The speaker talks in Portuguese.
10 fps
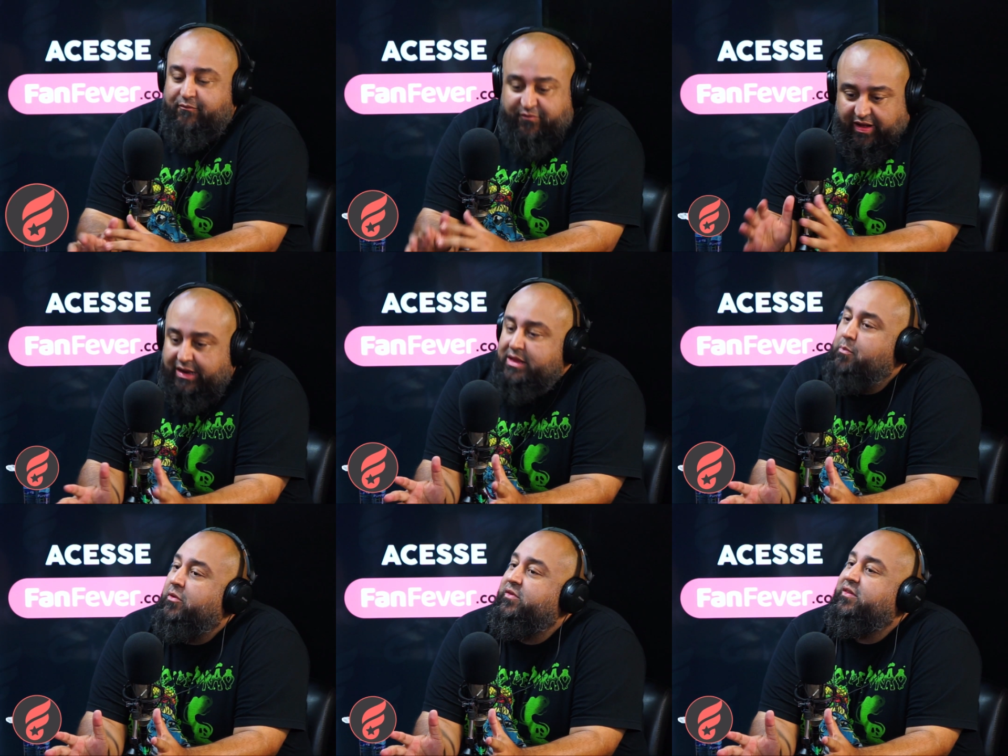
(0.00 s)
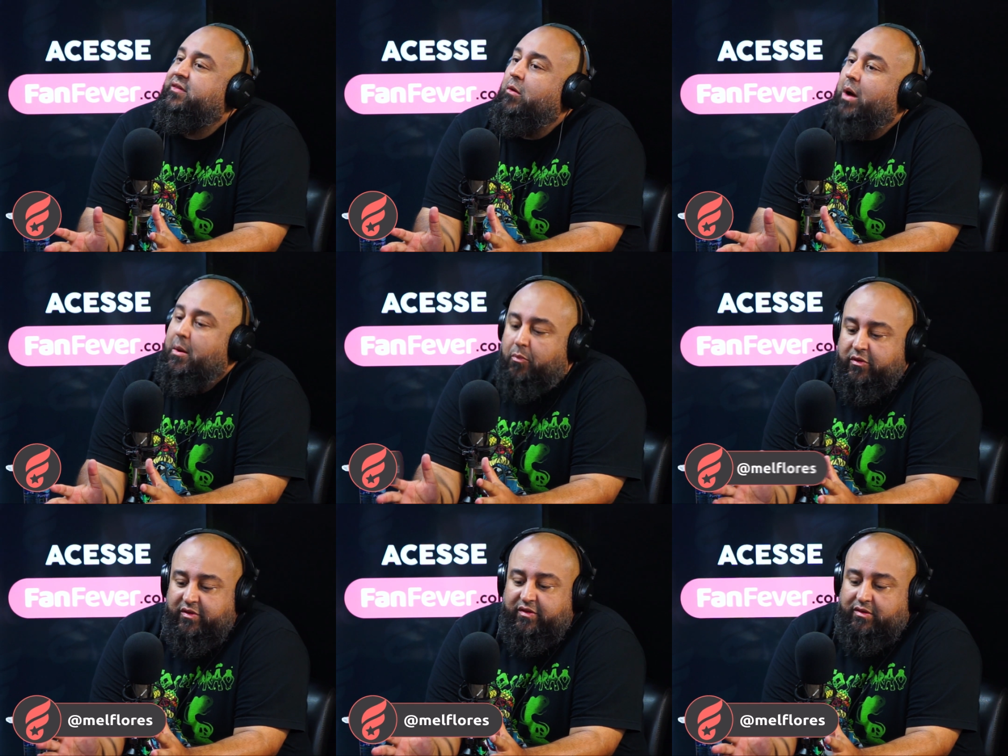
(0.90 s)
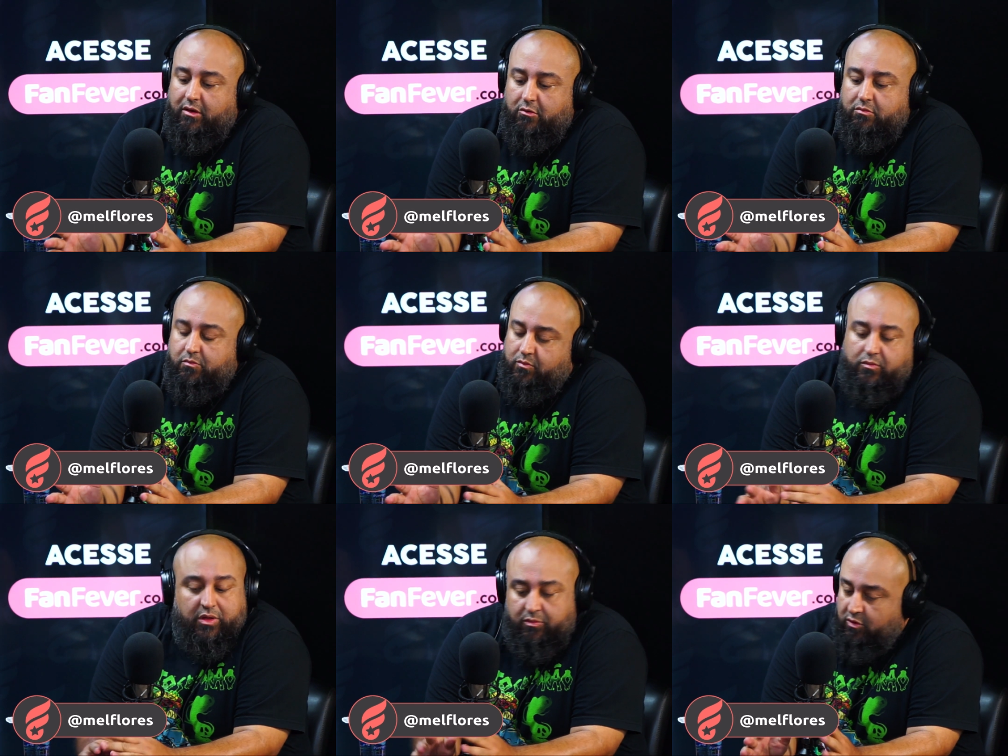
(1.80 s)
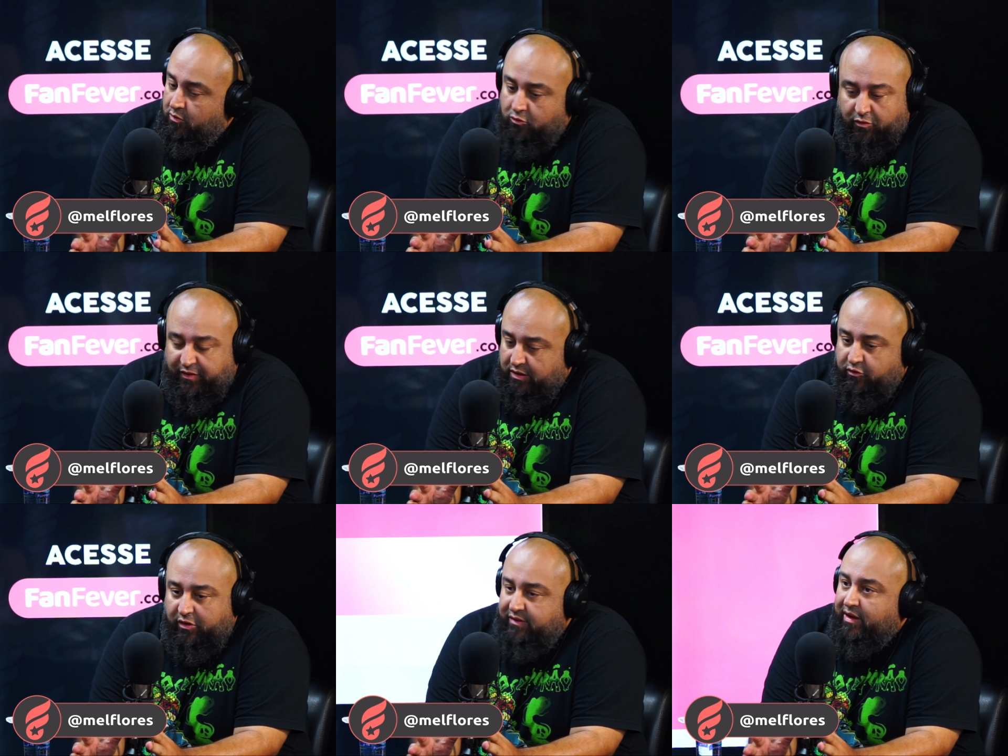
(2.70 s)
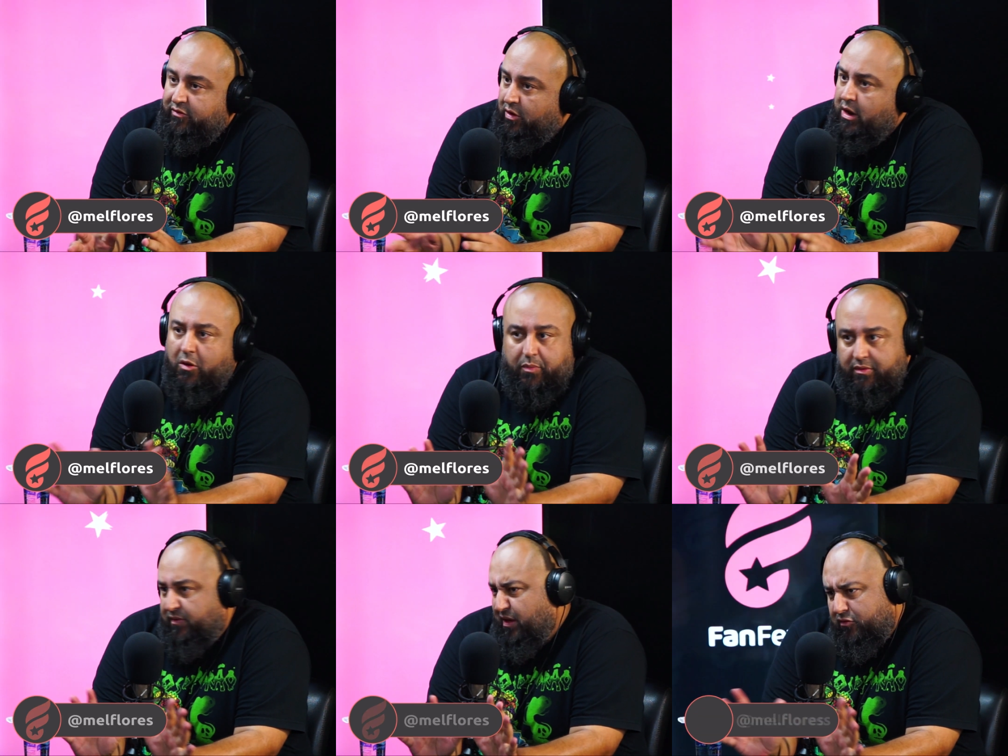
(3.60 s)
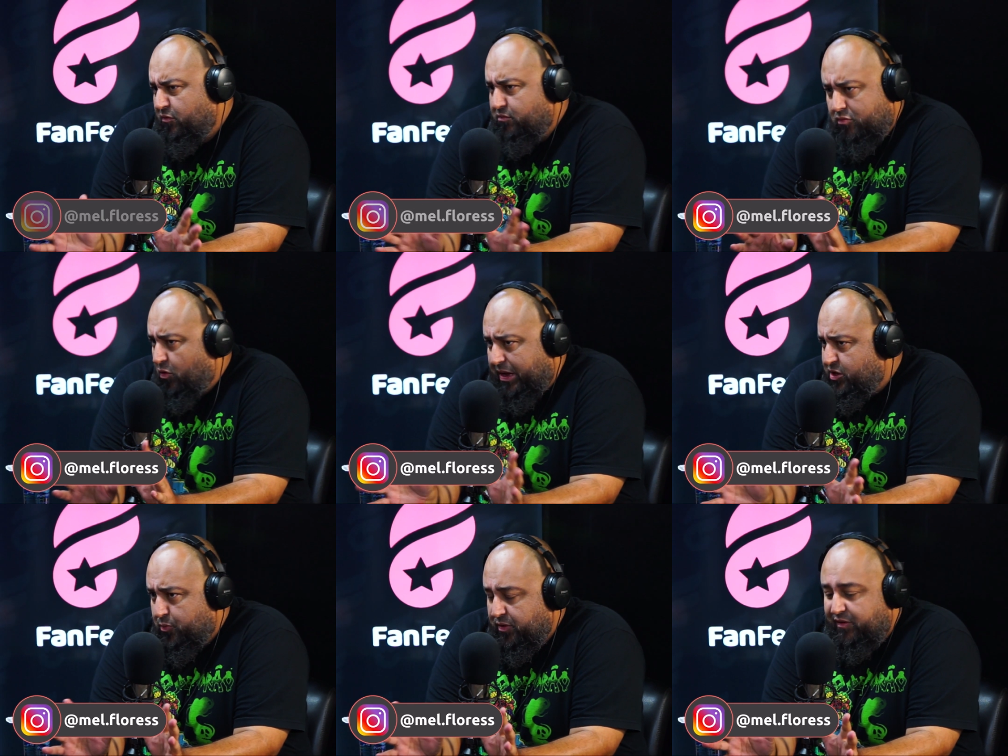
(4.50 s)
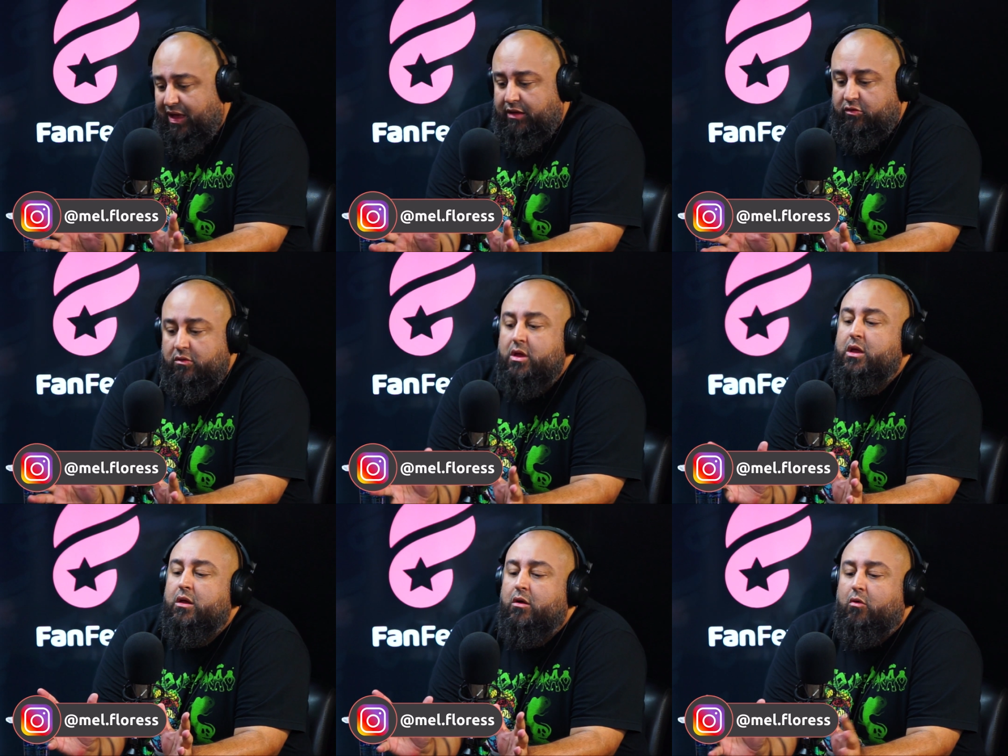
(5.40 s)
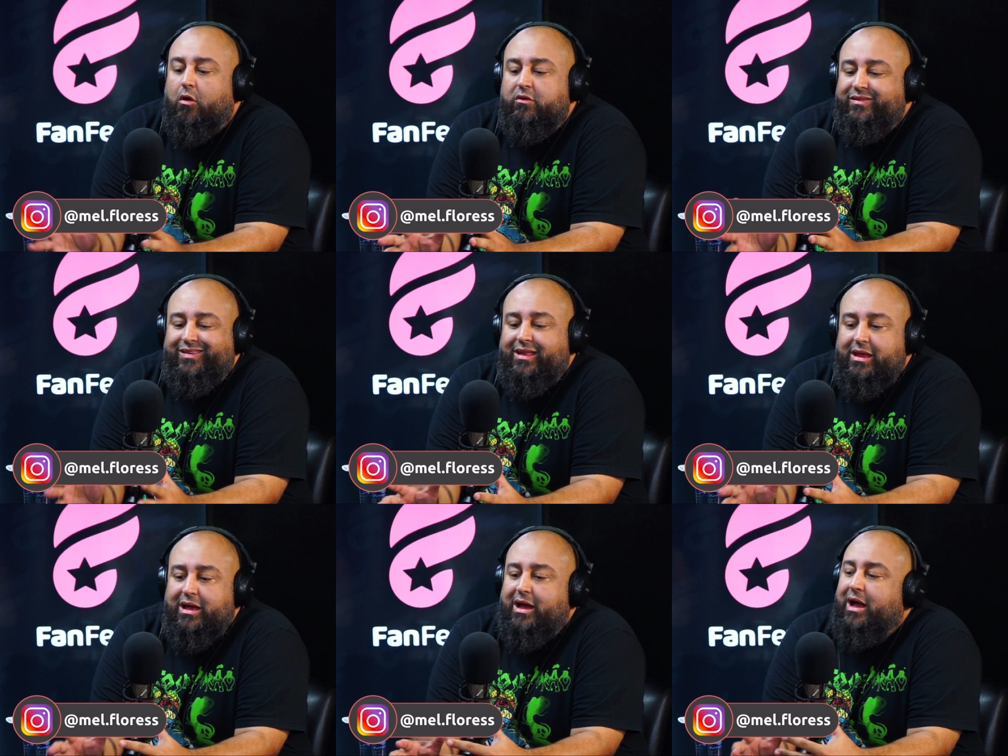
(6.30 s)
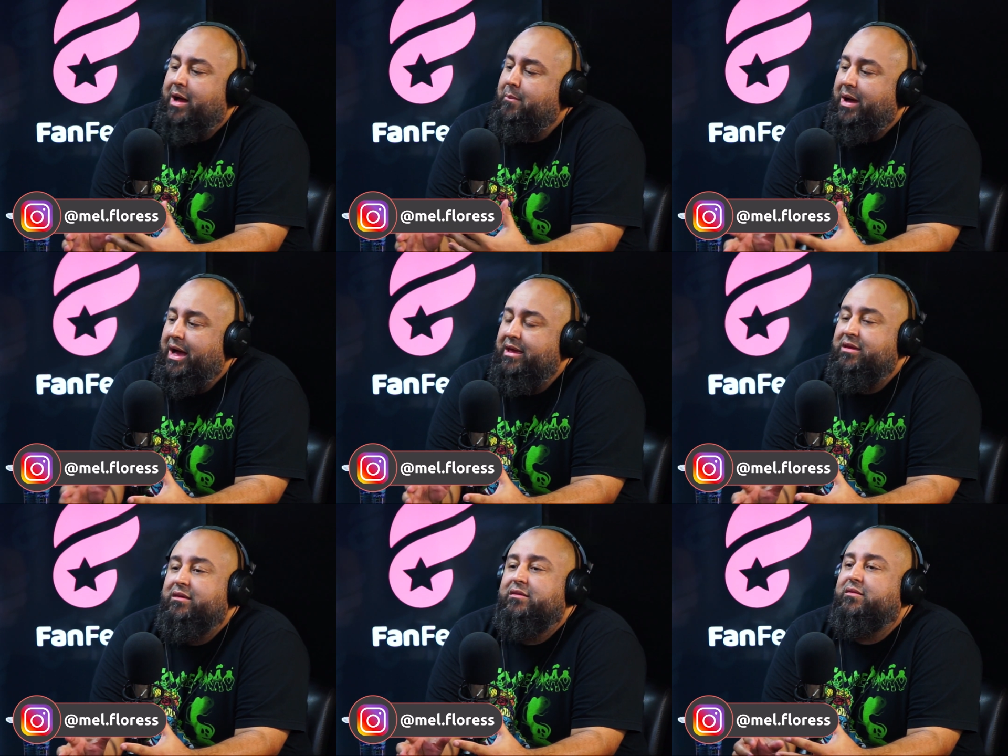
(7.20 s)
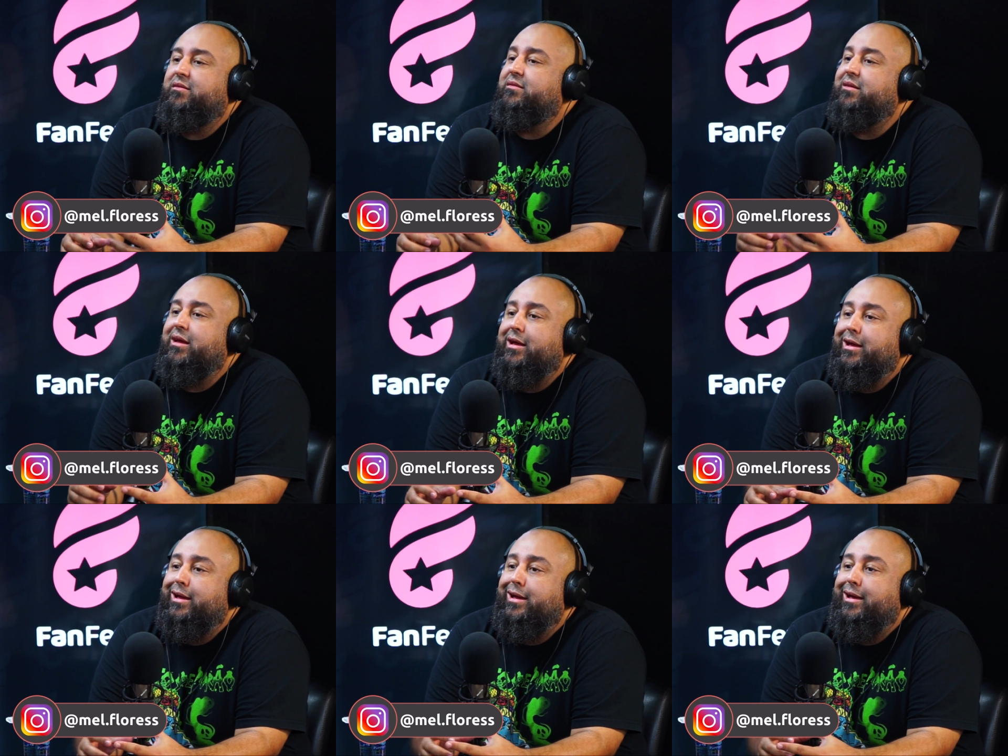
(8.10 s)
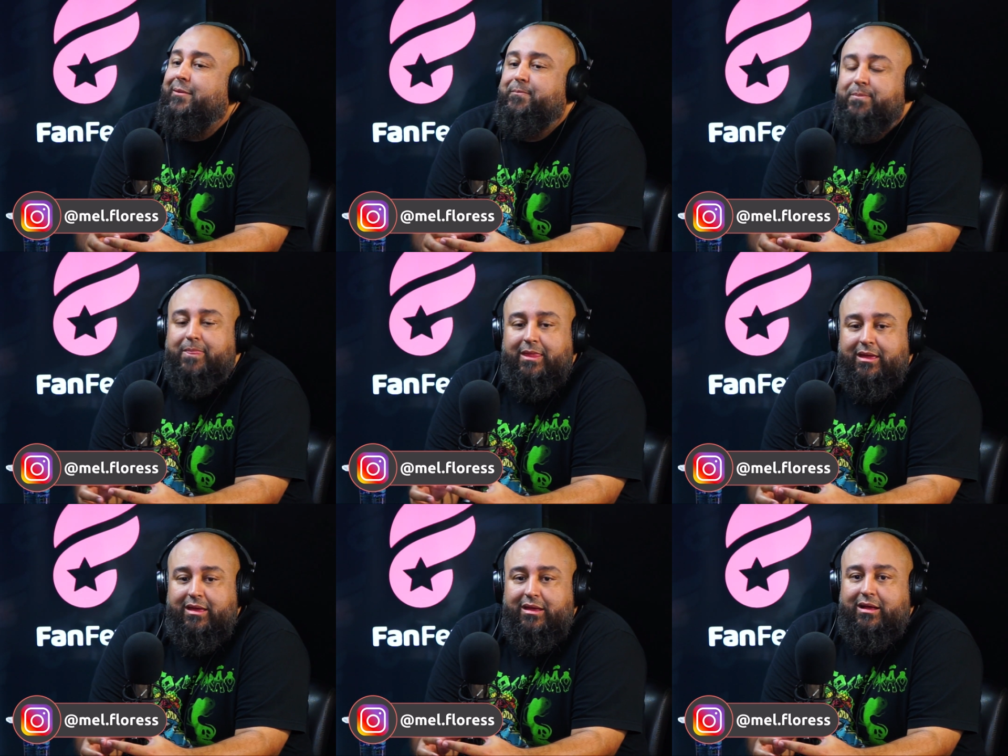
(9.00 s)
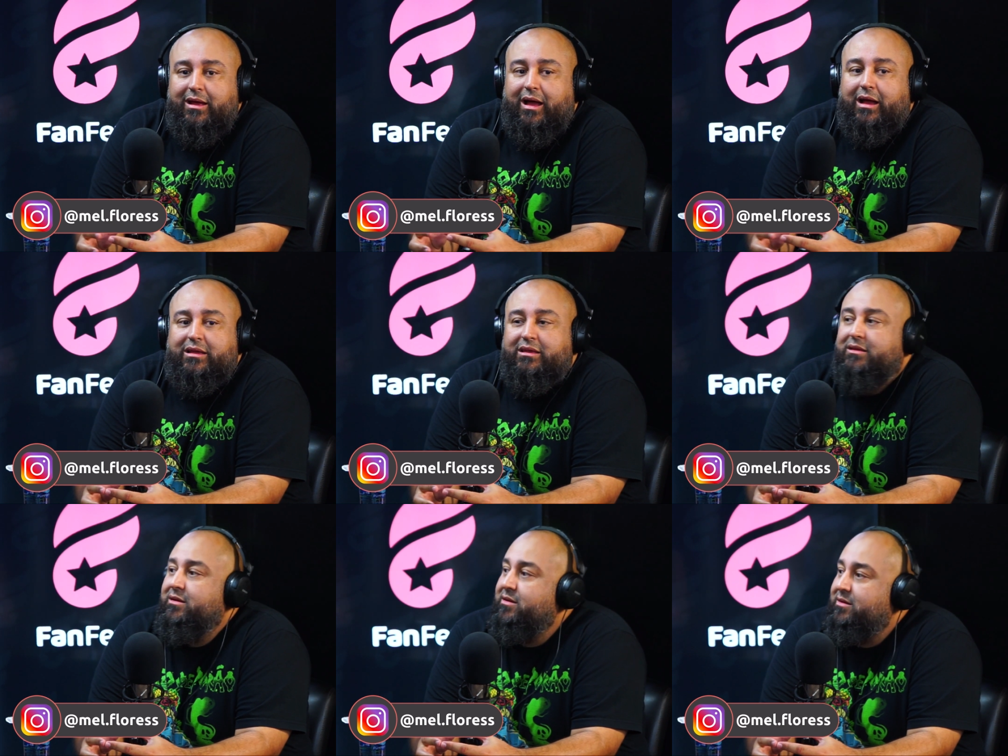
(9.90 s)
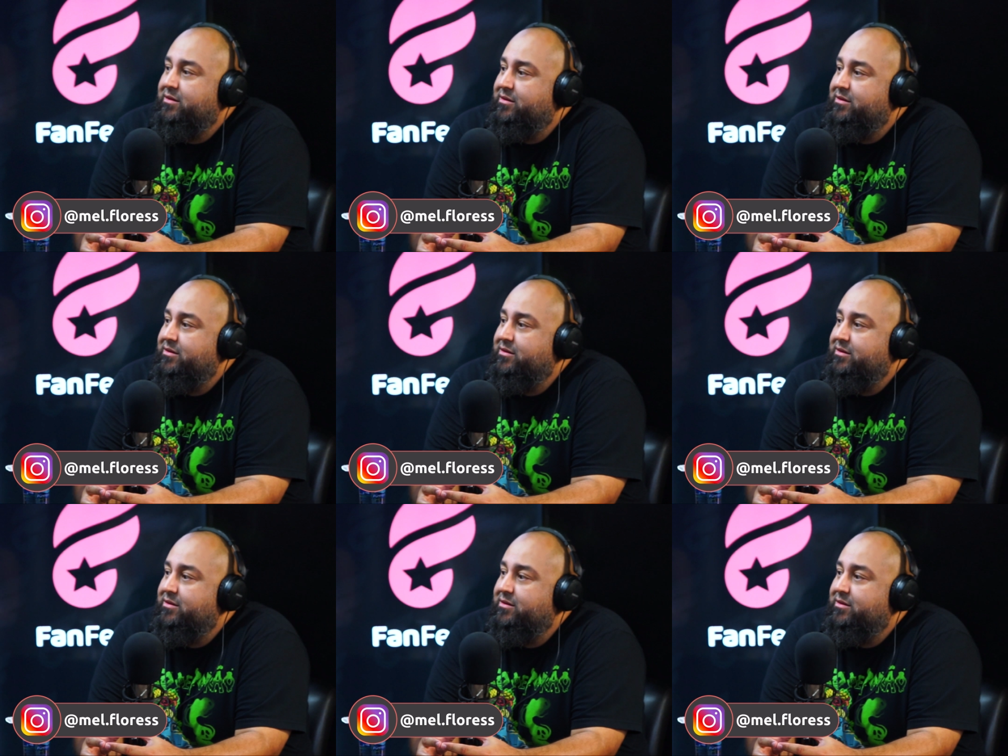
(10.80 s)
falando em posição, a posição, e não estou falando só de sexo anal, pode sexo, qualquer tipo de sexo. Uhum. Qual que seria a mais é a é que faci